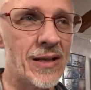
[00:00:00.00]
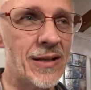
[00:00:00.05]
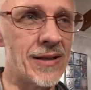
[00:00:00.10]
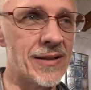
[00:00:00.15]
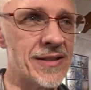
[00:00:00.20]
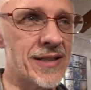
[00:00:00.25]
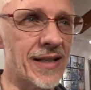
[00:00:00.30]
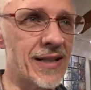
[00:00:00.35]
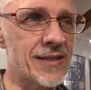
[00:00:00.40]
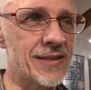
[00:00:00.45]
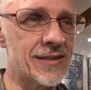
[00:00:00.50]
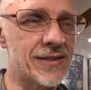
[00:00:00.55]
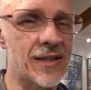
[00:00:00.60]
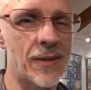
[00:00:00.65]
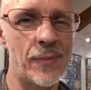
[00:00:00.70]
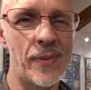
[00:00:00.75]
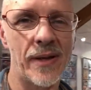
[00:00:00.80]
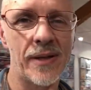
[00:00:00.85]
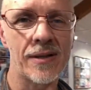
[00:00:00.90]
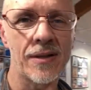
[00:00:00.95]
Le texte, ça
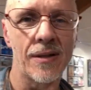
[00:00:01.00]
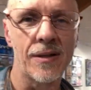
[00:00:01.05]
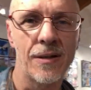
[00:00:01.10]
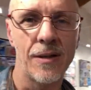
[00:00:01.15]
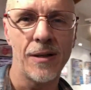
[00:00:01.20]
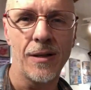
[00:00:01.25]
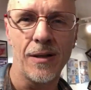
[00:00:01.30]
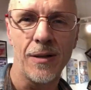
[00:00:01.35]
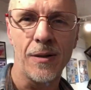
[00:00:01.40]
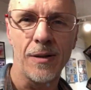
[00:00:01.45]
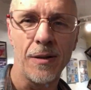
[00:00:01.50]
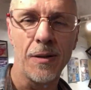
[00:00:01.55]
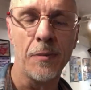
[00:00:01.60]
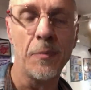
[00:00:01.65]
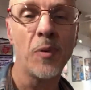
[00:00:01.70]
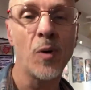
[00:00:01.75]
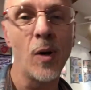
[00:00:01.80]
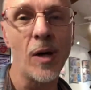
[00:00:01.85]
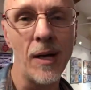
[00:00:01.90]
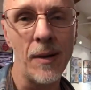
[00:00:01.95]
peut être un
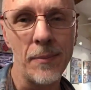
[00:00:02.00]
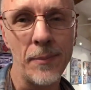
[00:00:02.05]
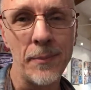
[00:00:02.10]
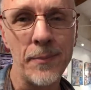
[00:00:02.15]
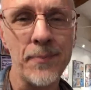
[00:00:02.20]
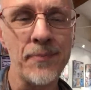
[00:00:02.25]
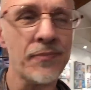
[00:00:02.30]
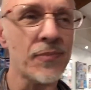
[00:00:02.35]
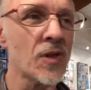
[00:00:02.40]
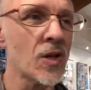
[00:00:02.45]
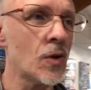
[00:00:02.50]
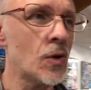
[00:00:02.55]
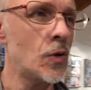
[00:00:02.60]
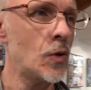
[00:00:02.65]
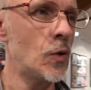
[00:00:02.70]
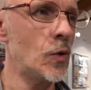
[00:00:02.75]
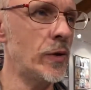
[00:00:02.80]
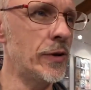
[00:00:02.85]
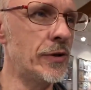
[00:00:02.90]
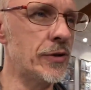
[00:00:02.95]
poème
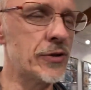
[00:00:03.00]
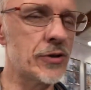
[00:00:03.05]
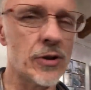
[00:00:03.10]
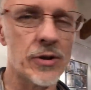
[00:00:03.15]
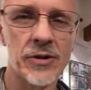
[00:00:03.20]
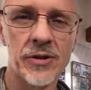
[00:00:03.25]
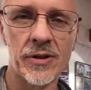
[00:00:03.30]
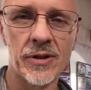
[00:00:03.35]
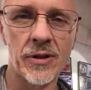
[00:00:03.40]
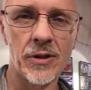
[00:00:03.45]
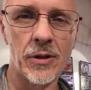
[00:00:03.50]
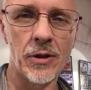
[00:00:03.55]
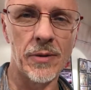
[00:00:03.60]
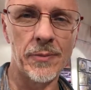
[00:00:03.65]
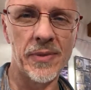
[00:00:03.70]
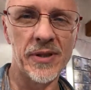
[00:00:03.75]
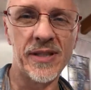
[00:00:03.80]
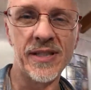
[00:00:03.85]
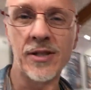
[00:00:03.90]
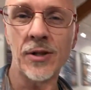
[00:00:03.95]
ou une sorte de
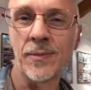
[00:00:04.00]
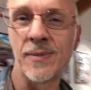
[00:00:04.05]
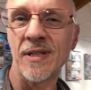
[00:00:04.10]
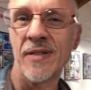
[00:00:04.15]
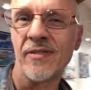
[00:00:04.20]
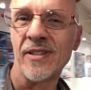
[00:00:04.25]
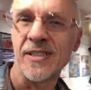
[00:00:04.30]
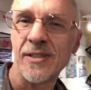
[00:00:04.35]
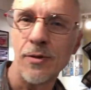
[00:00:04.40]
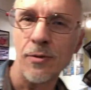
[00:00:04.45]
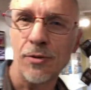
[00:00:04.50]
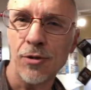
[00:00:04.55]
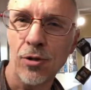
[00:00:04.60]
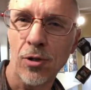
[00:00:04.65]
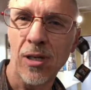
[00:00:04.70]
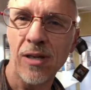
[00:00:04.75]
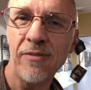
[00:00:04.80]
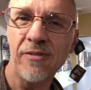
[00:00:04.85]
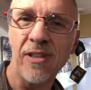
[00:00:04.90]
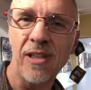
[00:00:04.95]
petite observation
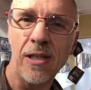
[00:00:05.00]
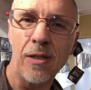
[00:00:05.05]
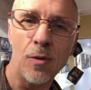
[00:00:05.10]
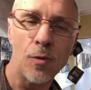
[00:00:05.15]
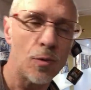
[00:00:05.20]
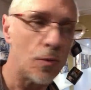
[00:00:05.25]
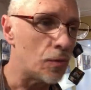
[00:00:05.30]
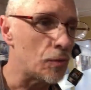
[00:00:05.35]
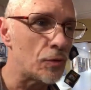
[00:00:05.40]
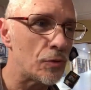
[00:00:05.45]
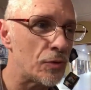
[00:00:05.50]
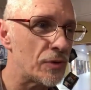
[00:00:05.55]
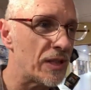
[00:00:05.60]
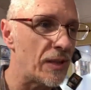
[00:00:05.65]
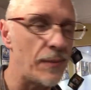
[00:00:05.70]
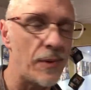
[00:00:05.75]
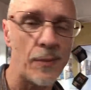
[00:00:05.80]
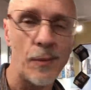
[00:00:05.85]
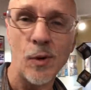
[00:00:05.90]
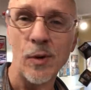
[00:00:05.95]
sur la vie ou tout
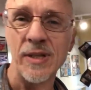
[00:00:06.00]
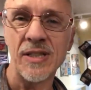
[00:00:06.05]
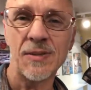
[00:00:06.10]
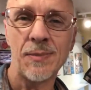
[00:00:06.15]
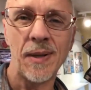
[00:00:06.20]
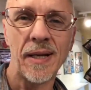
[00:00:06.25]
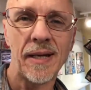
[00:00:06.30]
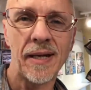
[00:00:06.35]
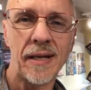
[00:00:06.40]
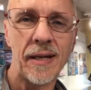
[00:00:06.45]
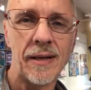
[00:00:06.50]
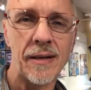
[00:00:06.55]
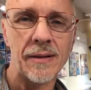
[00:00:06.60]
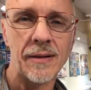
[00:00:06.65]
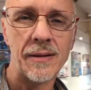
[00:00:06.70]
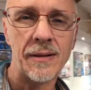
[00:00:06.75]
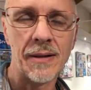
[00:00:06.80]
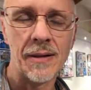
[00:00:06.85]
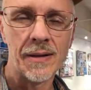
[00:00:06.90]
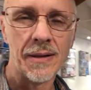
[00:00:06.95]
simplement expliquer
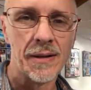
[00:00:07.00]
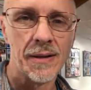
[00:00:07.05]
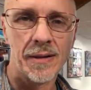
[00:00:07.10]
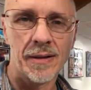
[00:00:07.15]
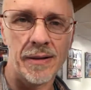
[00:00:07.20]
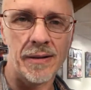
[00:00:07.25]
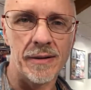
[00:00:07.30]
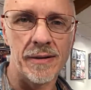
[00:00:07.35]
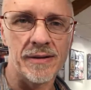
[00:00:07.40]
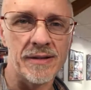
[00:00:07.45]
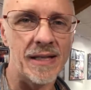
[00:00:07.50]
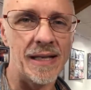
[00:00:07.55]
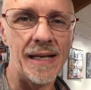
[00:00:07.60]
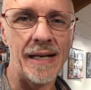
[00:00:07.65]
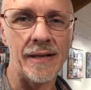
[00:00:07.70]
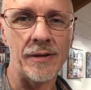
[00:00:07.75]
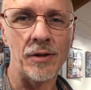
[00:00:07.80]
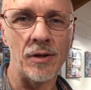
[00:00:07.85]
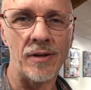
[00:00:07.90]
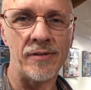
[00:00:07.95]
ce qu'il y
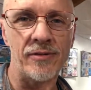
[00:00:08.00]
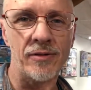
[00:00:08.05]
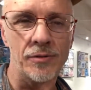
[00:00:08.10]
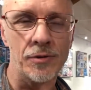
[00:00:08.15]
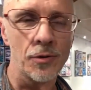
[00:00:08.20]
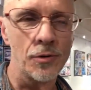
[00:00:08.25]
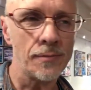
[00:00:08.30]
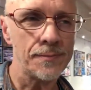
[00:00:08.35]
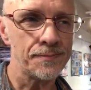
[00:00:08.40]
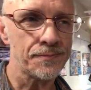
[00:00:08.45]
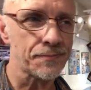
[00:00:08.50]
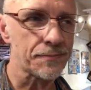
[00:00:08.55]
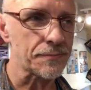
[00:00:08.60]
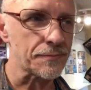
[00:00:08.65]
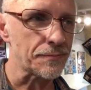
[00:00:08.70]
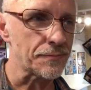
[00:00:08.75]
a dans la photo.